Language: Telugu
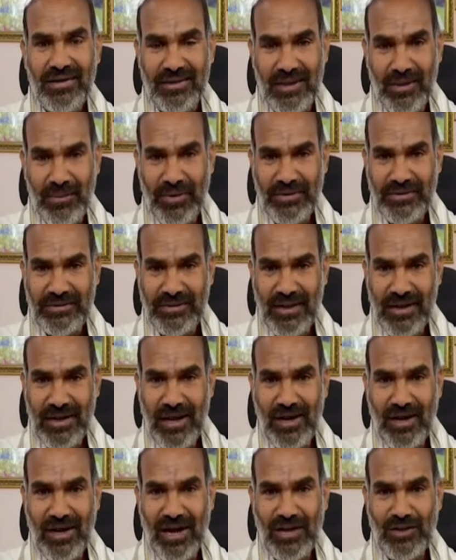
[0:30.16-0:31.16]
తమ
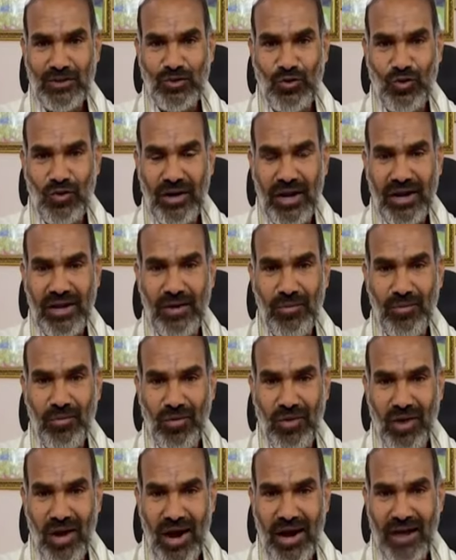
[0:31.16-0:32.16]
చెల్లెను కలుసుకోవడానికి
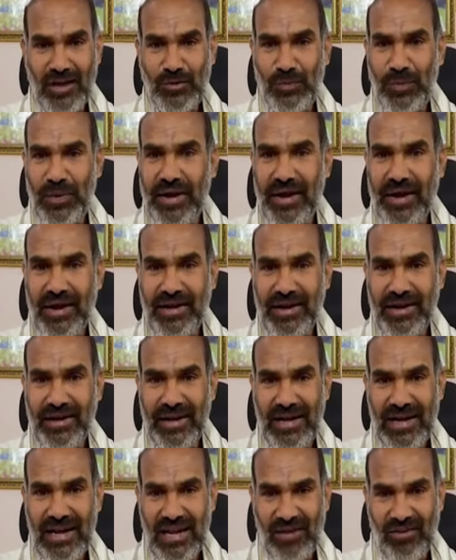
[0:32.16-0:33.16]
ములాఖత్ పేరిట
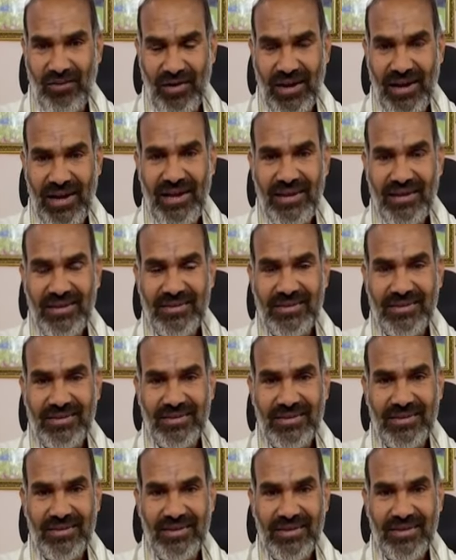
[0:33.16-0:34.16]
ఢిల్లీకి వెళ్ళి
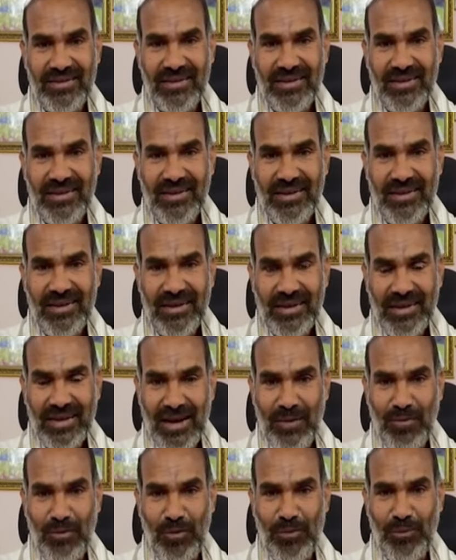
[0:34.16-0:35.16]

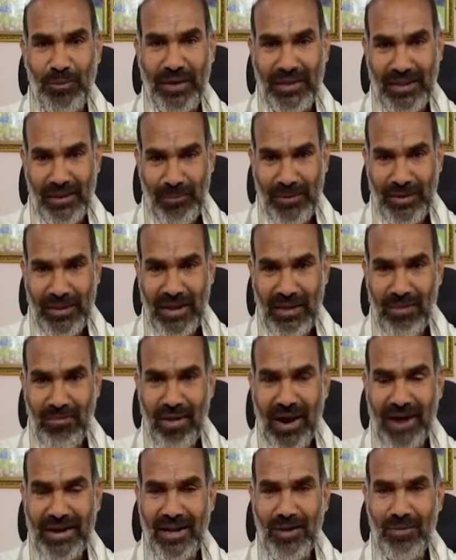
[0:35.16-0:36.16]
ఇప్పుడు పెద్ద పెద్ద
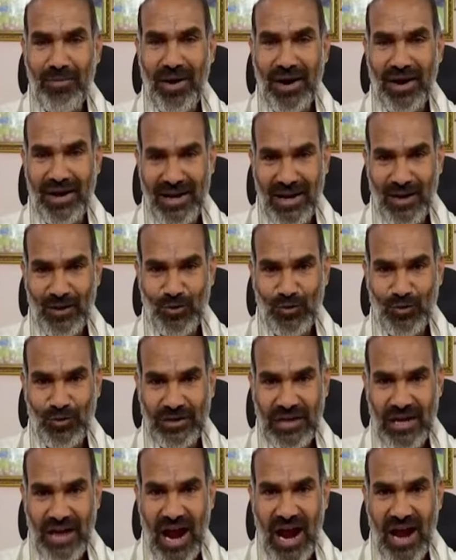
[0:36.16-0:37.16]
మాటలు మాట్లాడుతూ
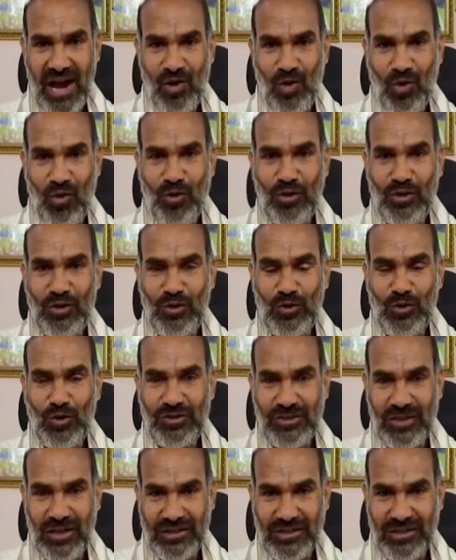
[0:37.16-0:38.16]
న్యాయ కోవితో
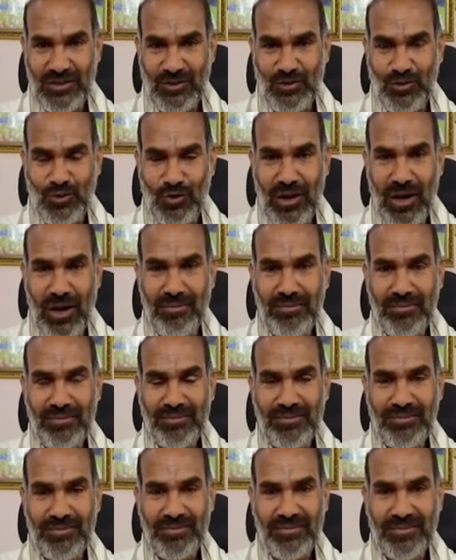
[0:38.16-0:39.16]
చర్చిస్తున్నాం
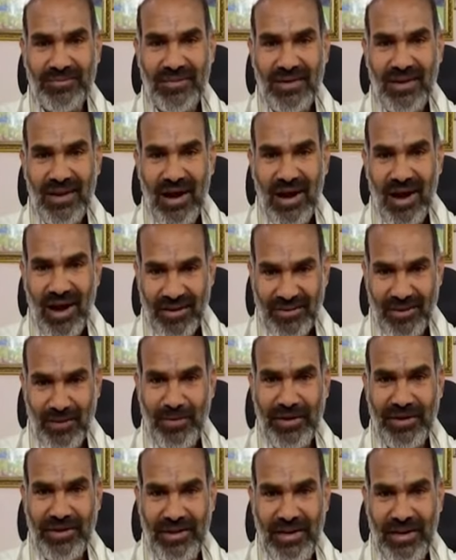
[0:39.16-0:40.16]
అసలు
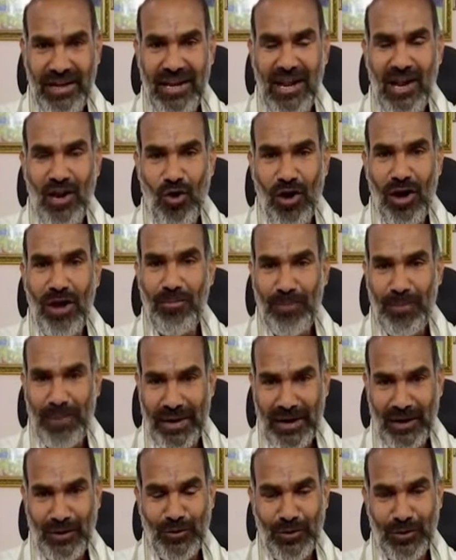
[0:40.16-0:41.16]
మీకు ఢిల్లీలో ఏం
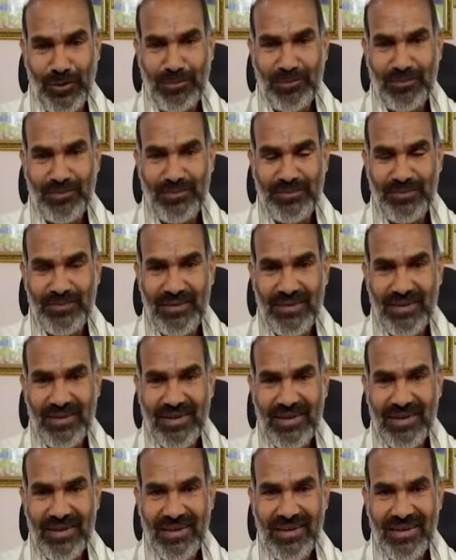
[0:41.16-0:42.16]
పని అంటున్నాం
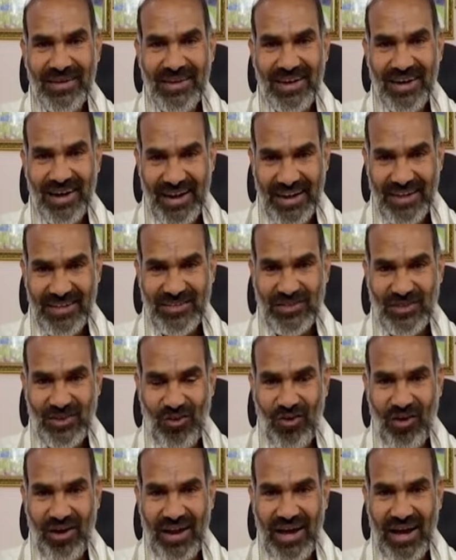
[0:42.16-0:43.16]
హరీష్
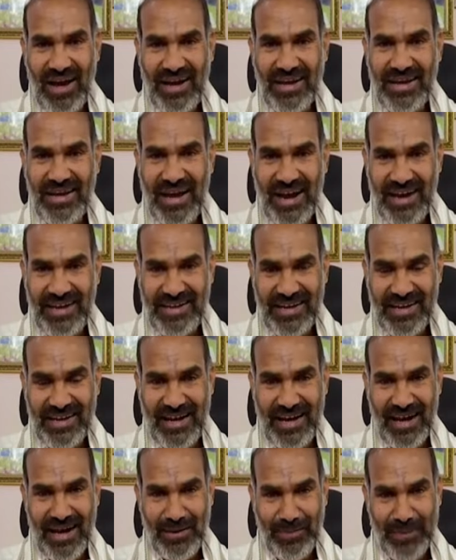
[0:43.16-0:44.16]
రావు గారు కానీ
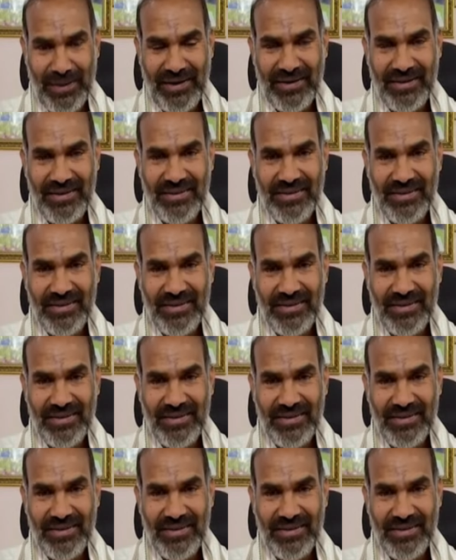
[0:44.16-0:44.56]
కేటీఆర్ గారి పని